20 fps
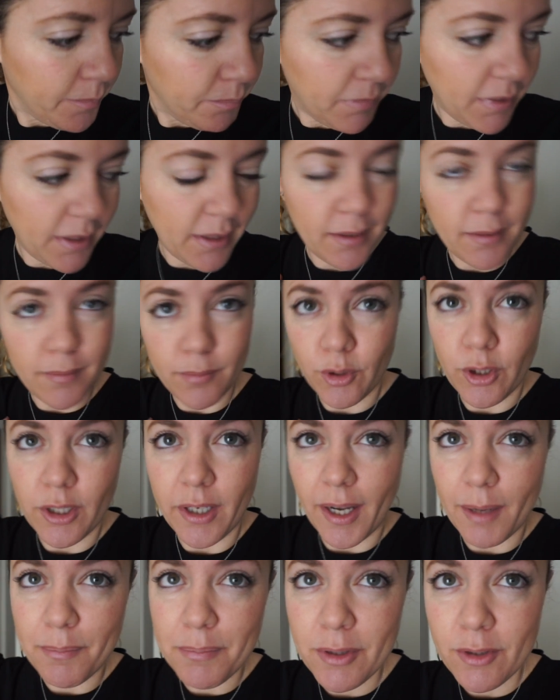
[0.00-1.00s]
Me voy
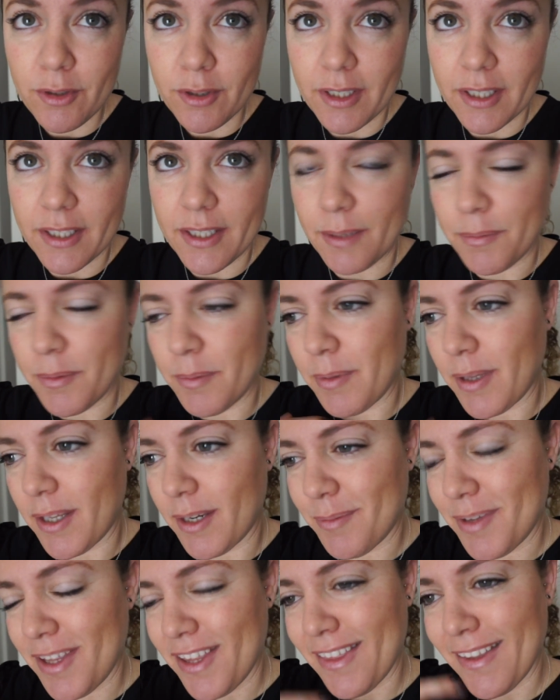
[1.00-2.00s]
rápido, que ya mi padre
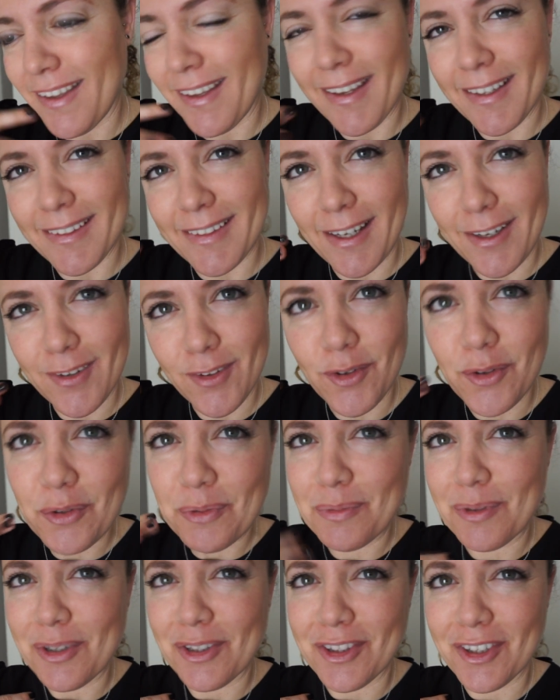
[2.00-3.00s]
me dice que tardo
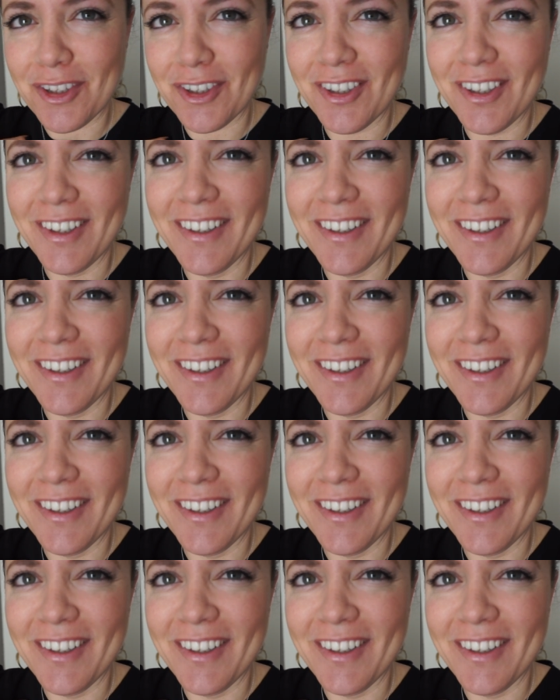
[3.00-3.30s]
un montón.